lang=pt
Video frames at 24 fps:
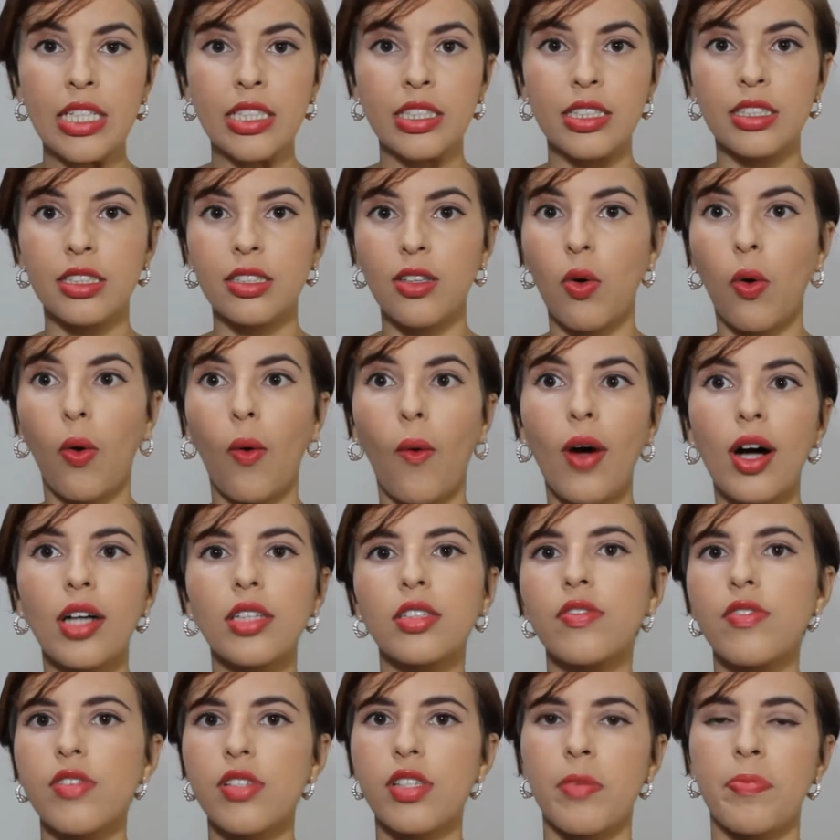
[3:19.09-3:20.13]
Então,
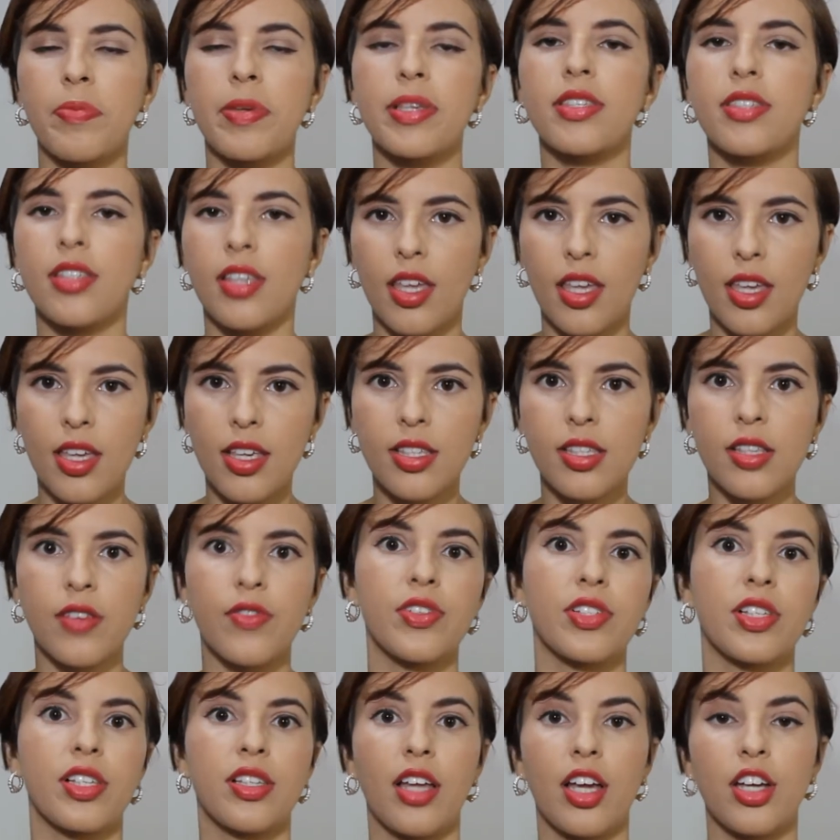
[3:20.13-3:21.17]
quando você pesquisa,
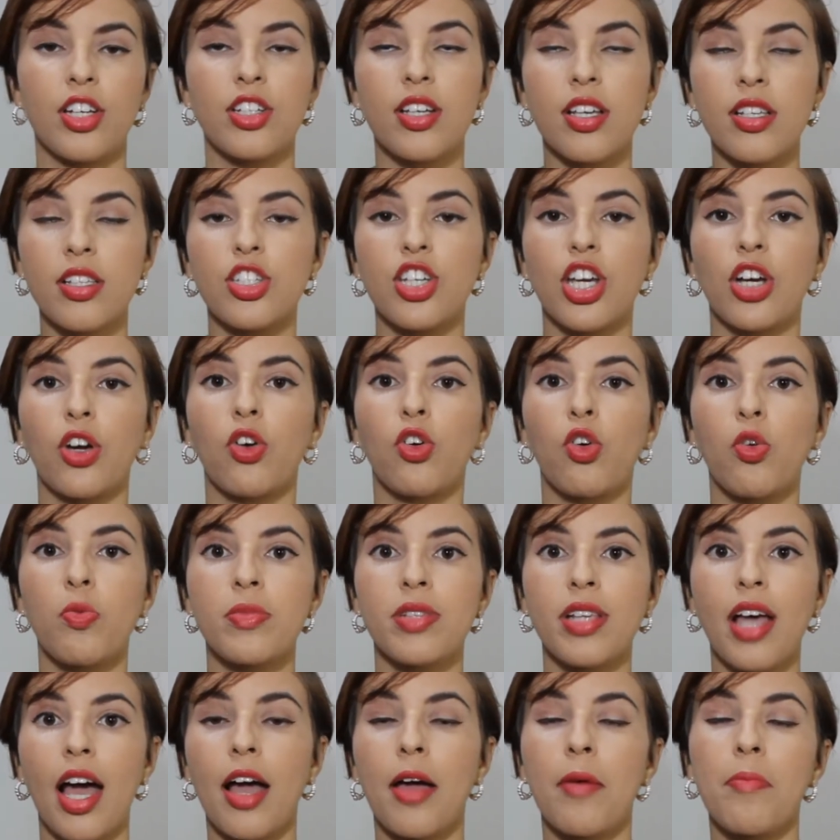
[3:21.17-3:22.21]
você tem a chance de
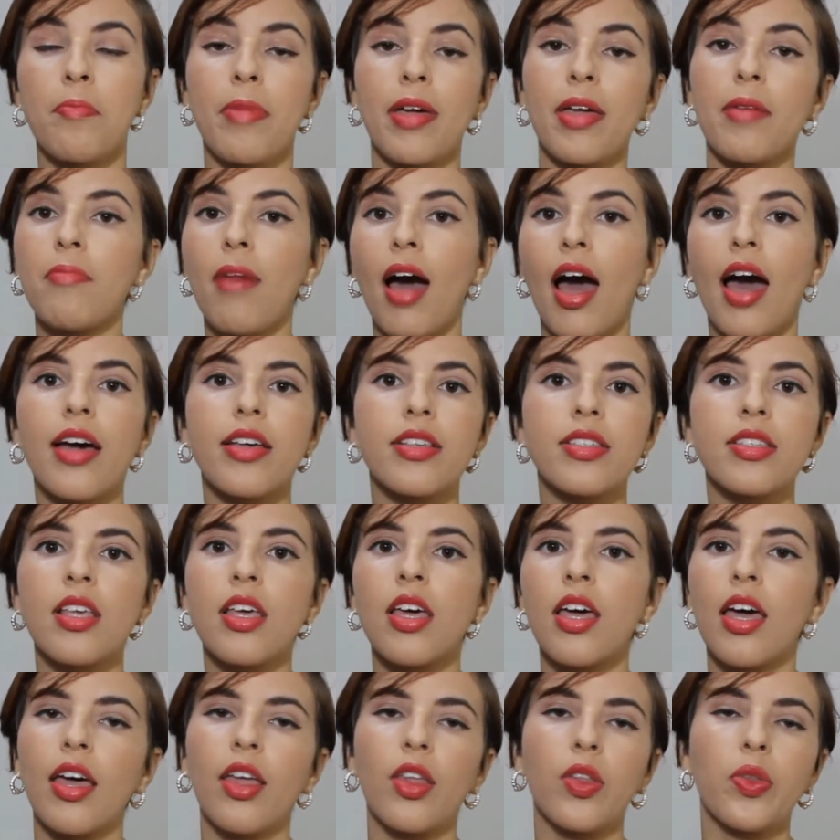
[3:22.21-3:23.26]
economizar bem mais
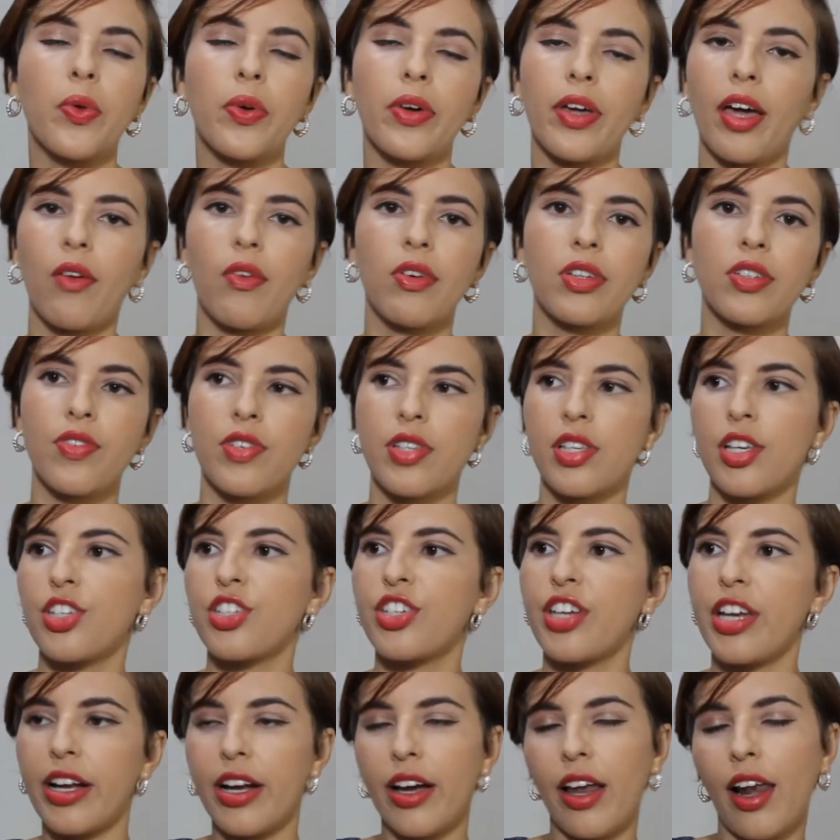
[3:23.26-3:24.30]
do que quando você
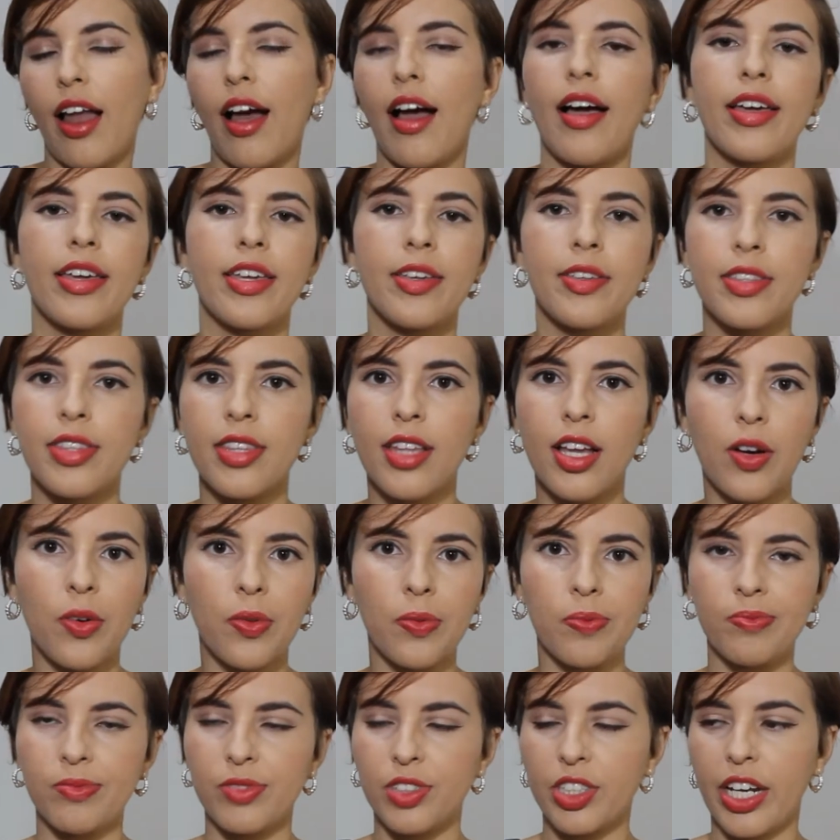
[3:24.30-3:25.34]
chega lá e,
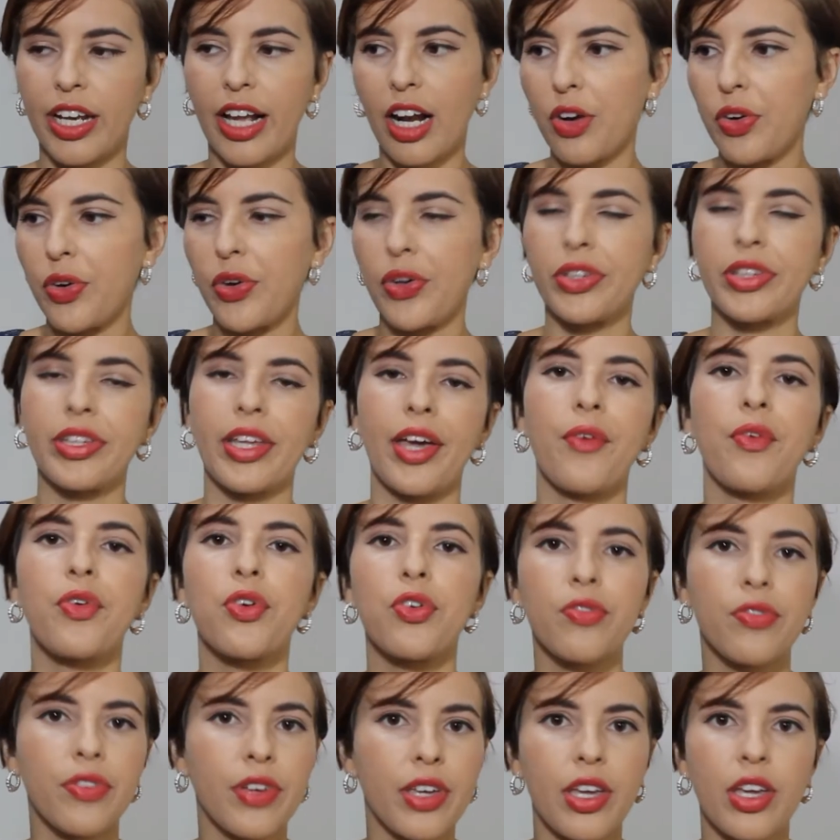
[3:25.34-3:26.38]
não, chegar no hotel
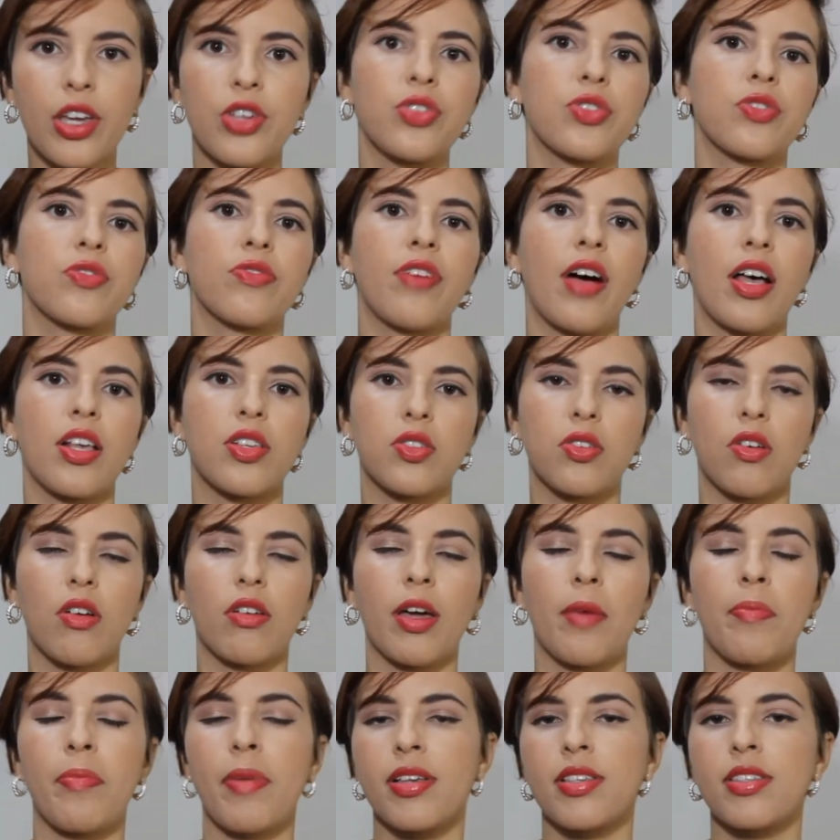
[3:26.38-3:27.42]
eu vejo, faço
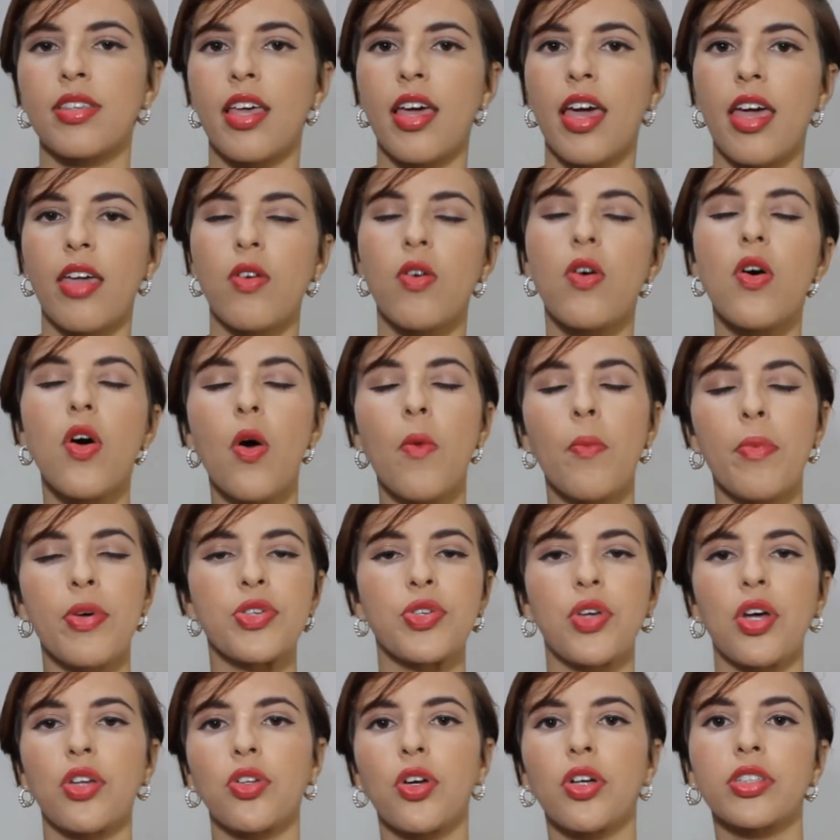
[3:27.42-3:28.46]
qualquer passeio, o
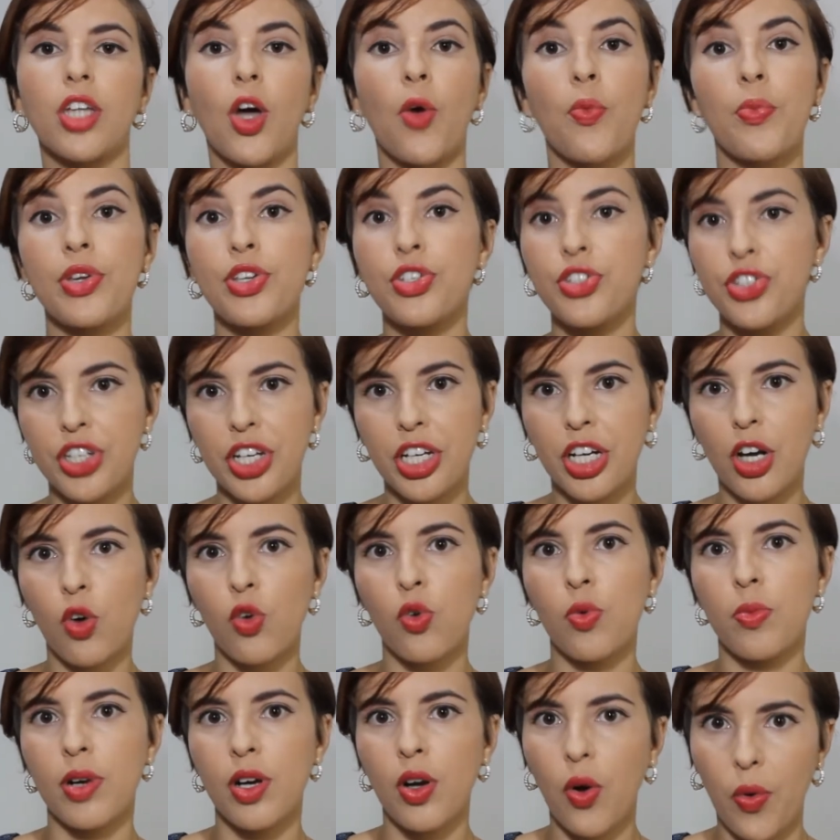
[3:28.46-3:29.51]
pessoal do hotel me indica
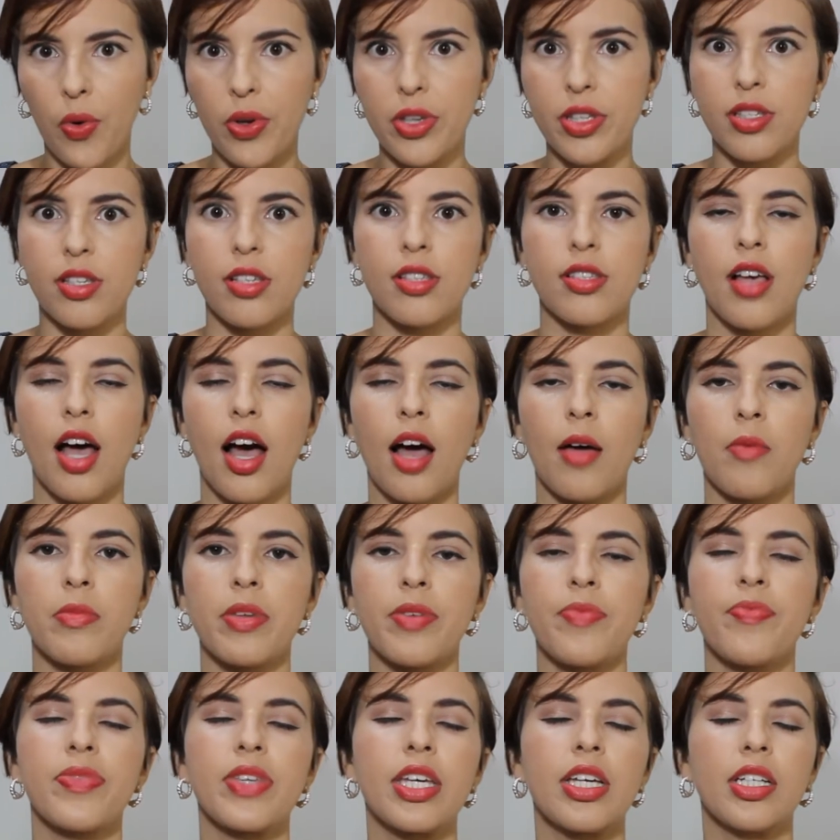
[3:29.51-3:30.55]
alguma coisa, sabe?